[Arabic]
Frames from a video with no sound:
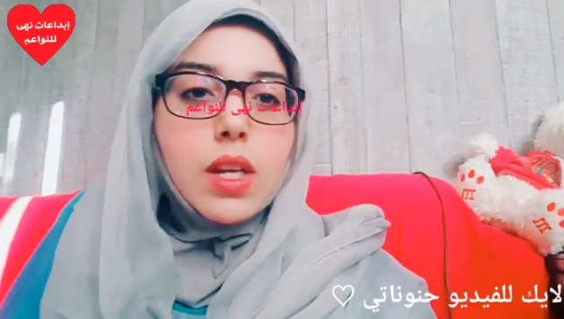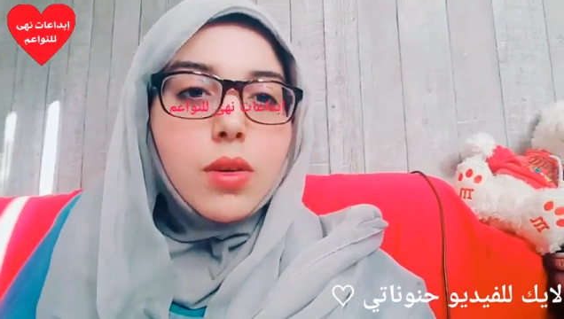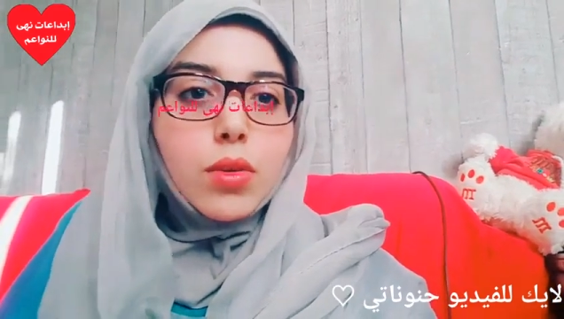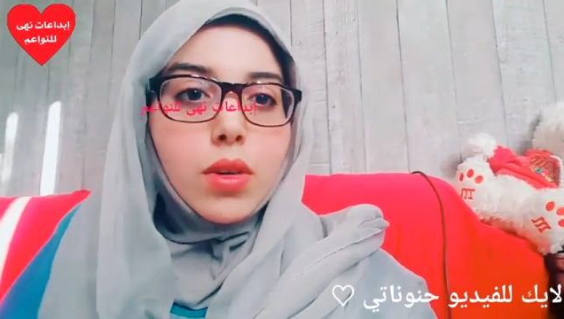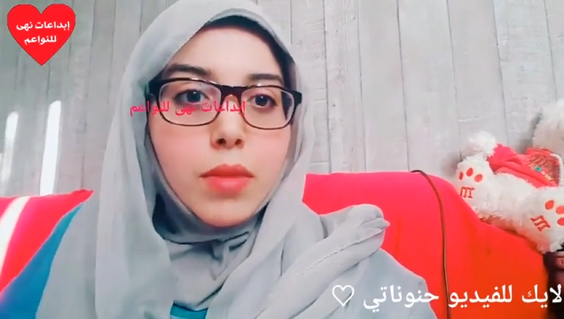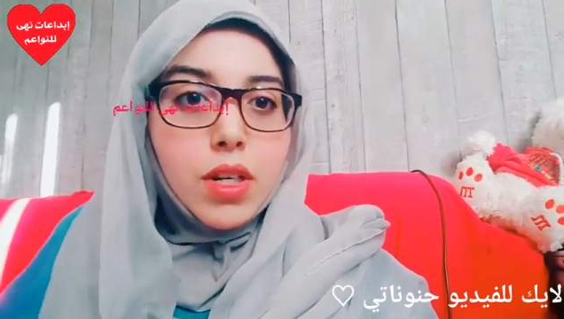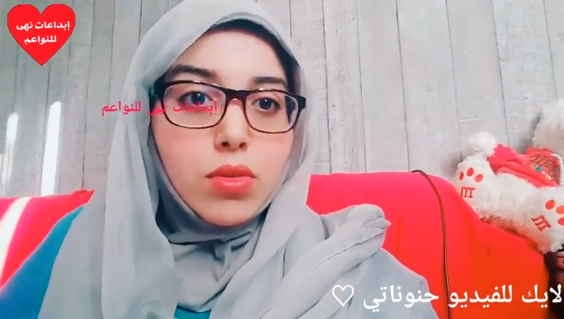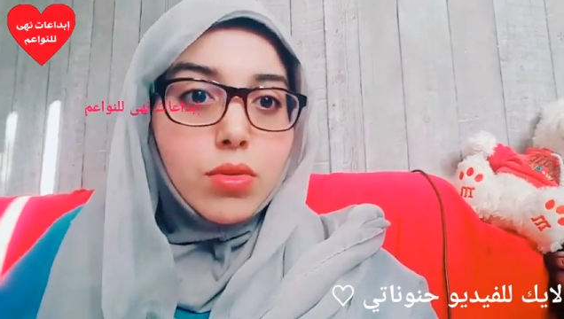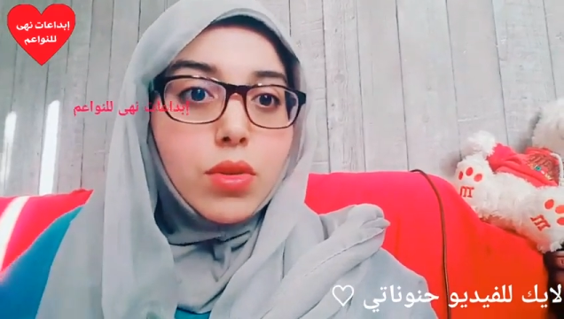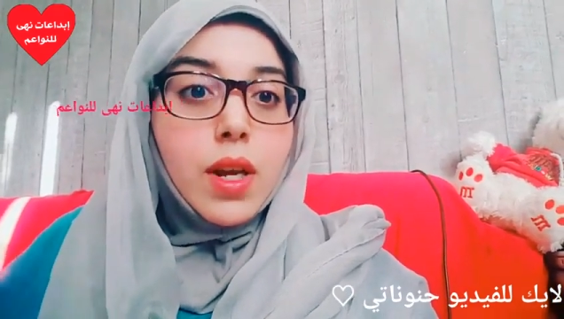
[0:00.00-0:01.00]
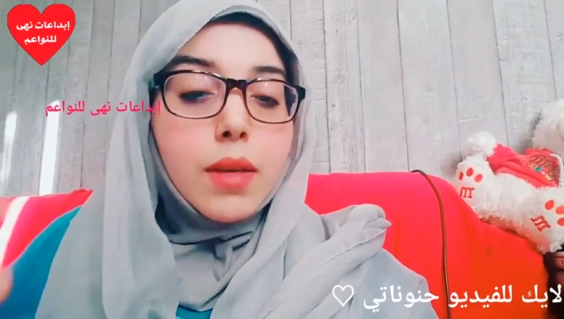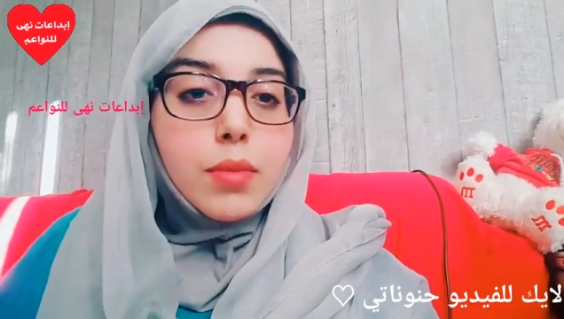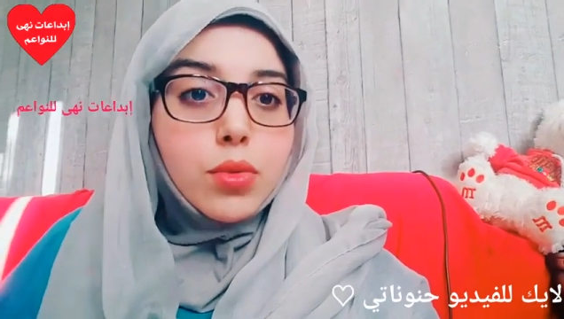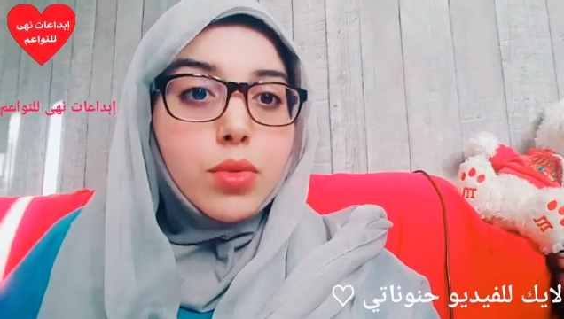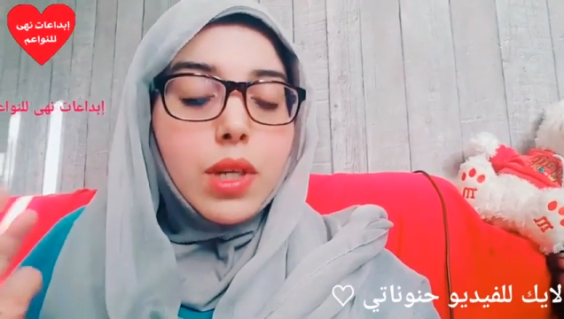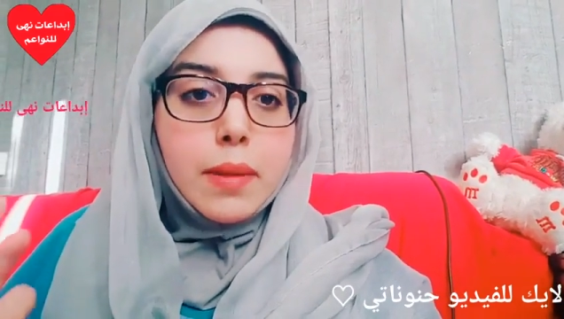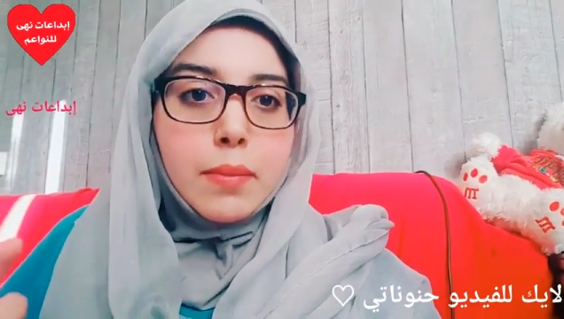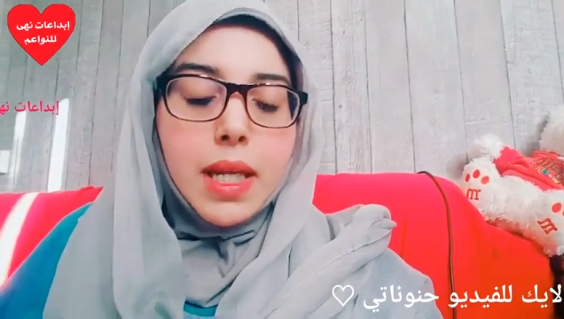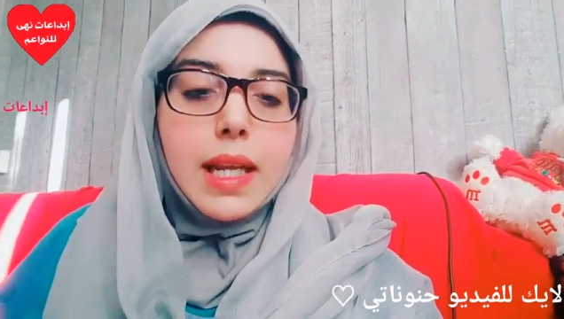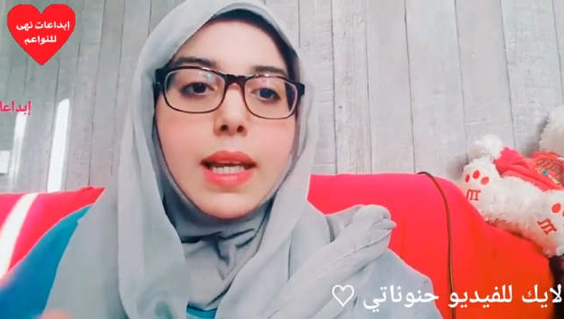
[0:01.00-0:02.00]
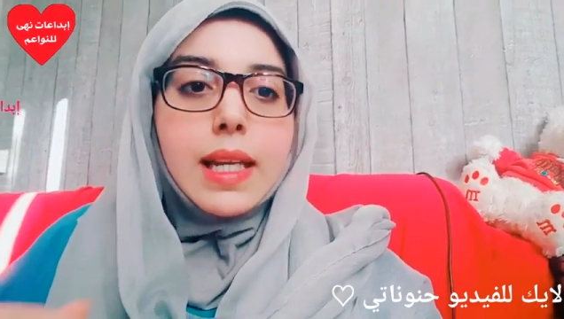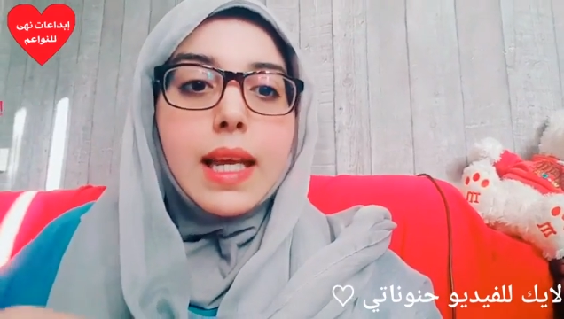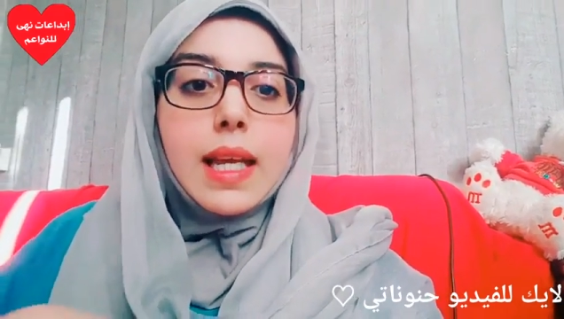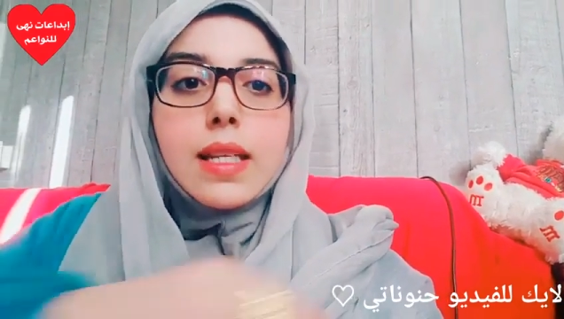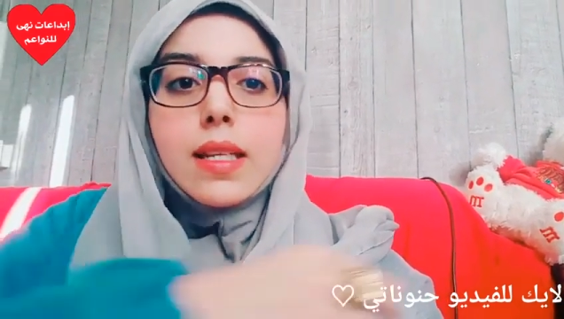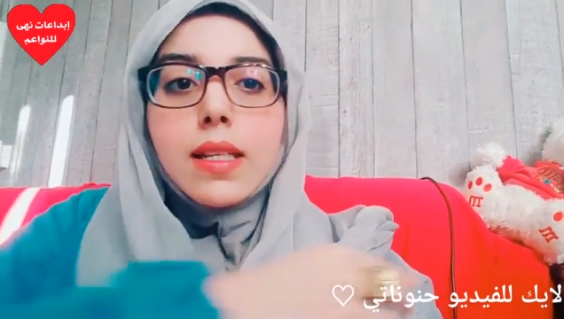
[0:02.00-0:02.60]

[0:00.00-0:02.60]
اللي يكون معصور بدون ملح لان